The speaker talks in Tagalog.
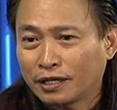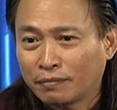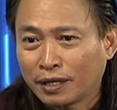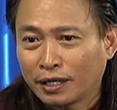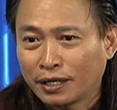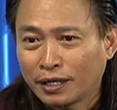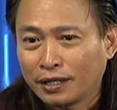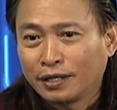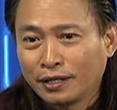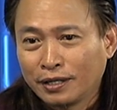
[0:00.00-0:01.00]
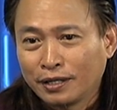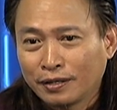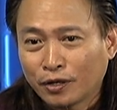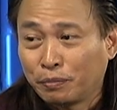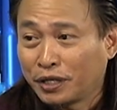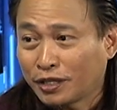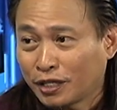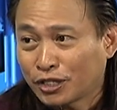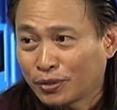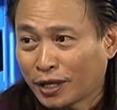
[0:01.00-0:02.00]
mga
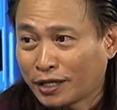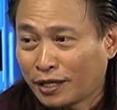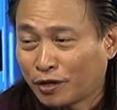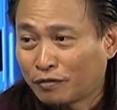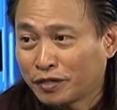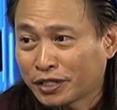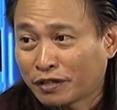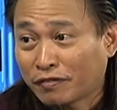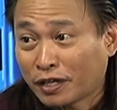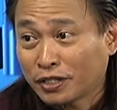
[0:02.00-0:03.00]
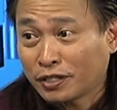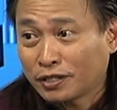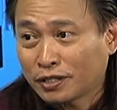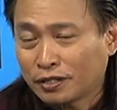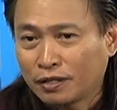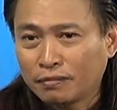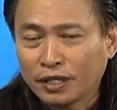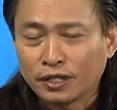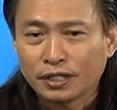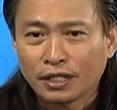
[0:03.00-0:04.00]
committees yung kanilang oversight functions no
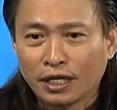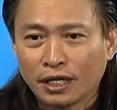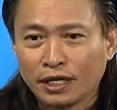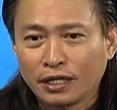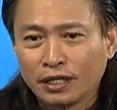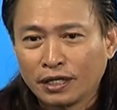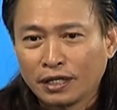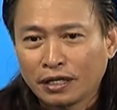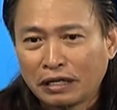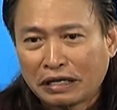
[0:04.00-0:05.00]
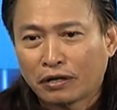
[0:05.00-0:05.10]
because uh, like